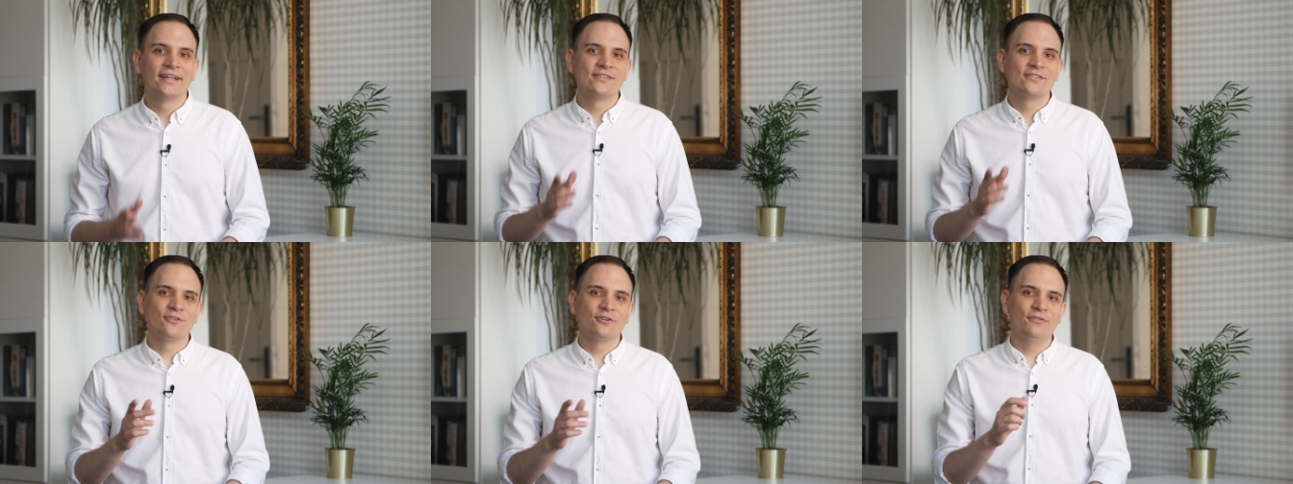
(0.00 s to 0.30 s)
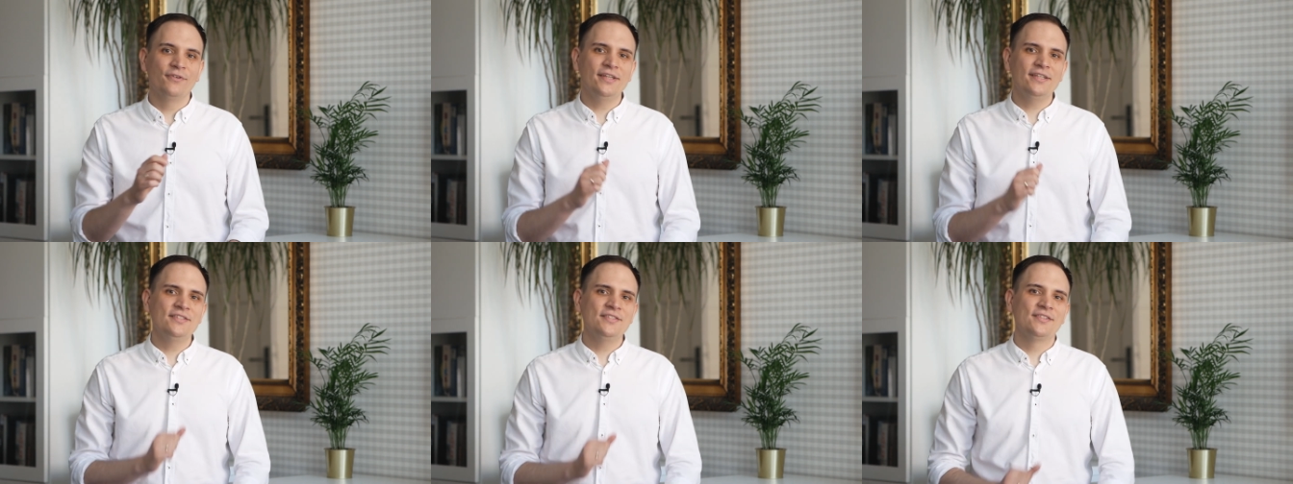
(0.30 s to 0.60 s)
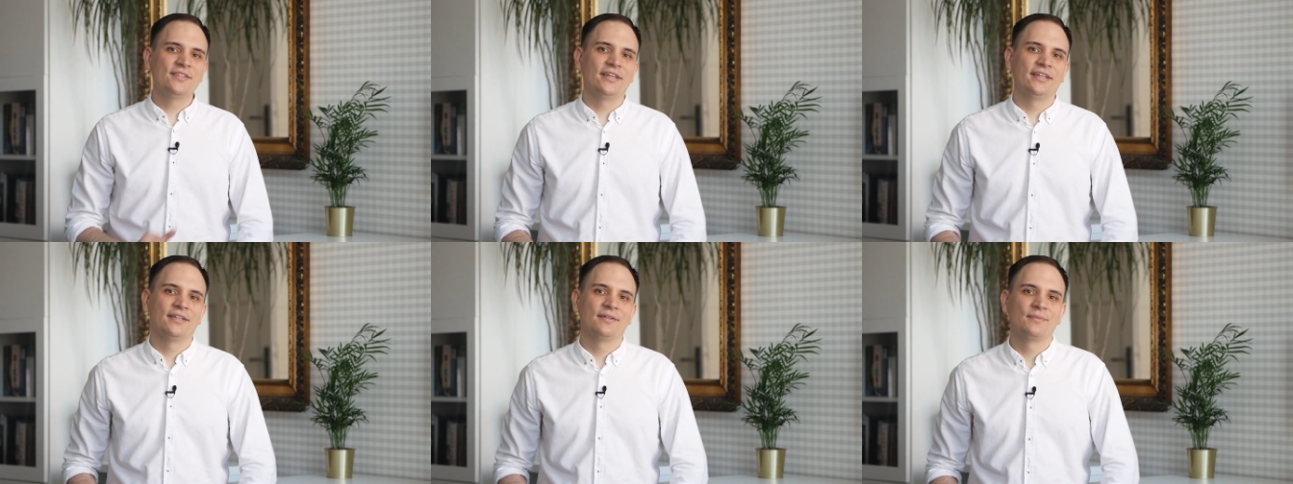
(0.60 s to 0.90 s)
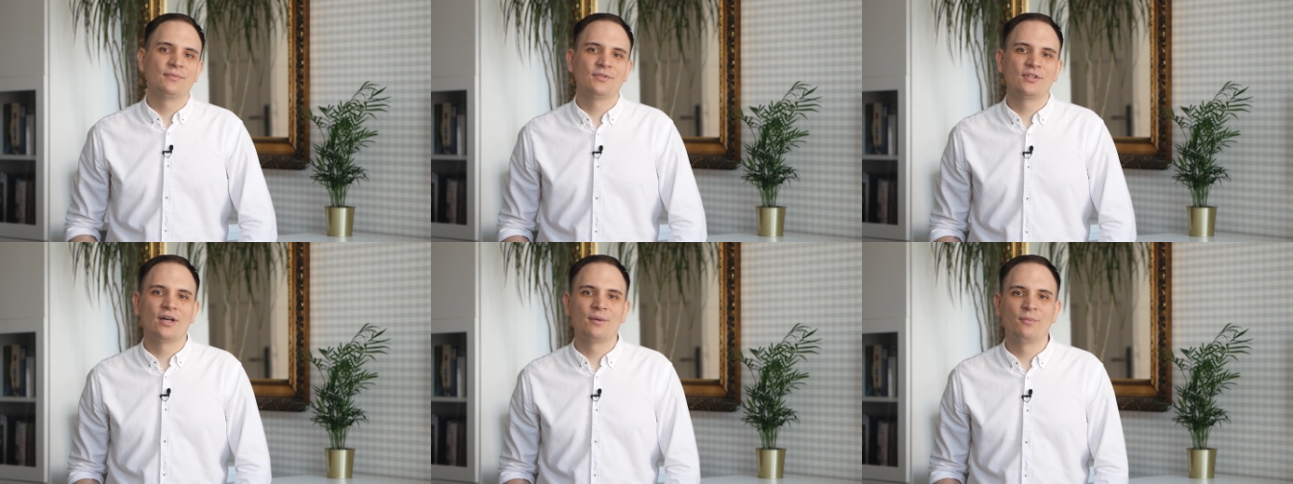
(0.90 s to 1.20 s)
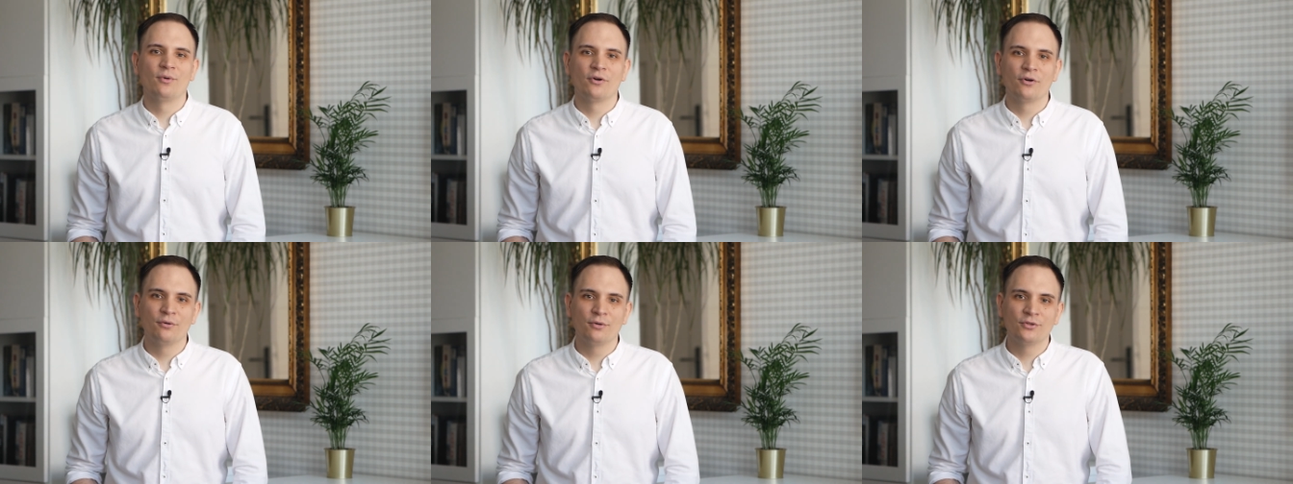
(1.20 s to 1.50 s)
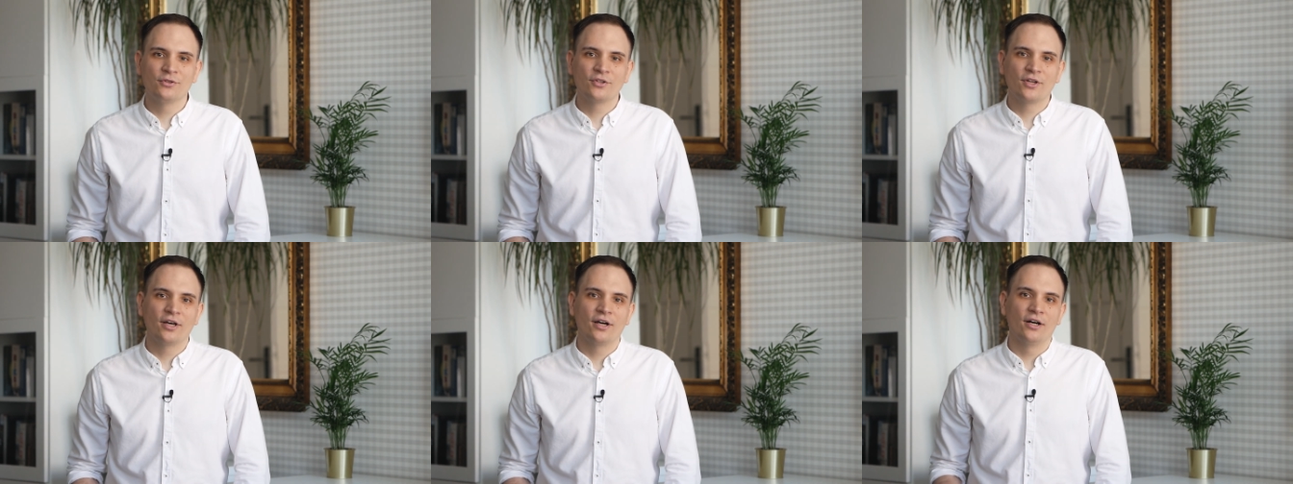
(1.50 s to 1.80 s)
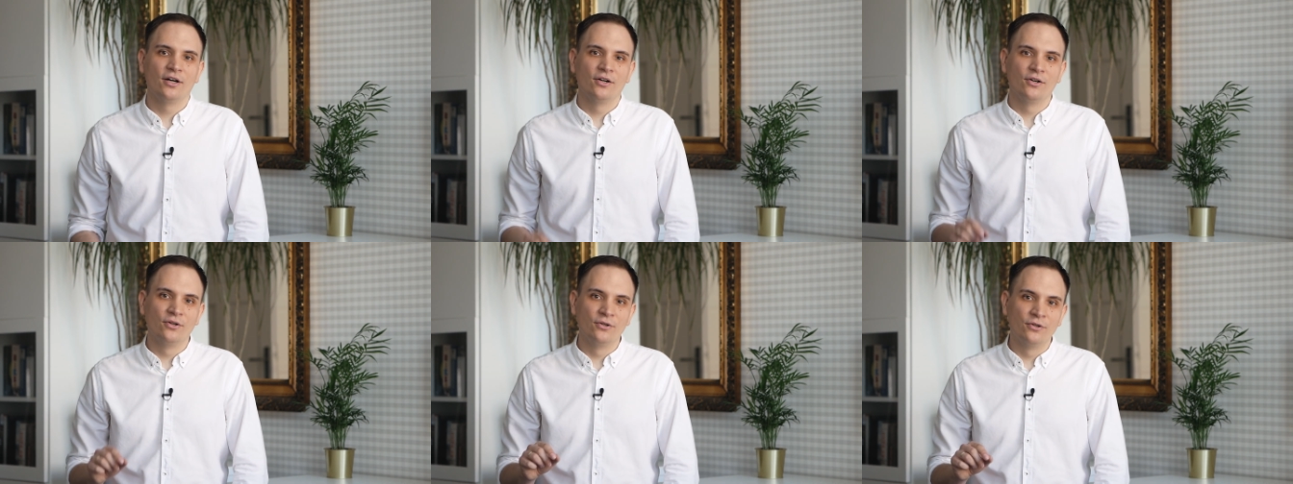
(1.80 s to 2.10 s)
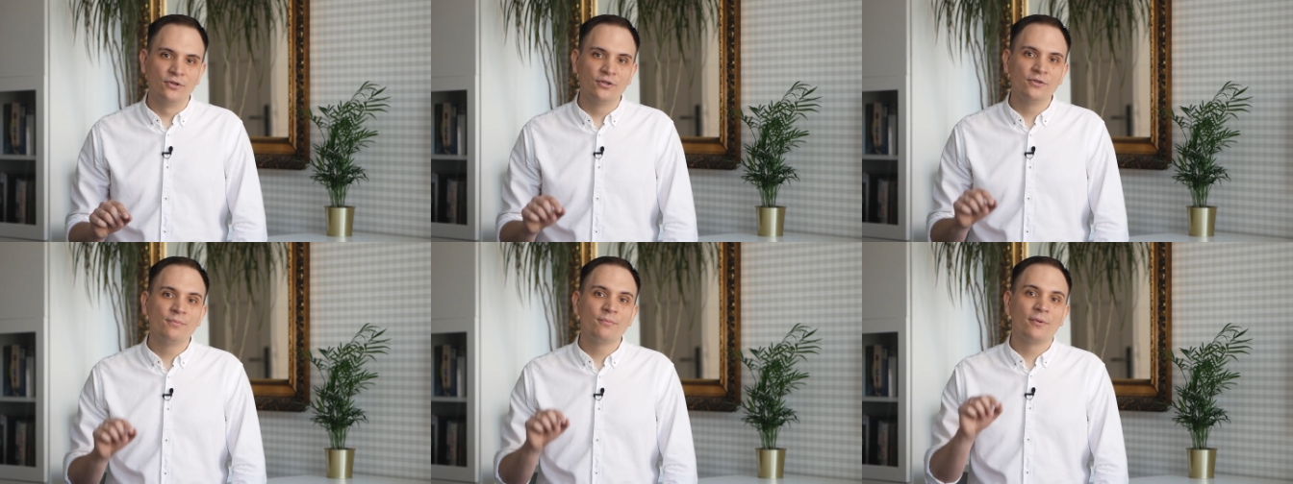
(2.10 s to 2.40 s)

Co więcej, samogłoska e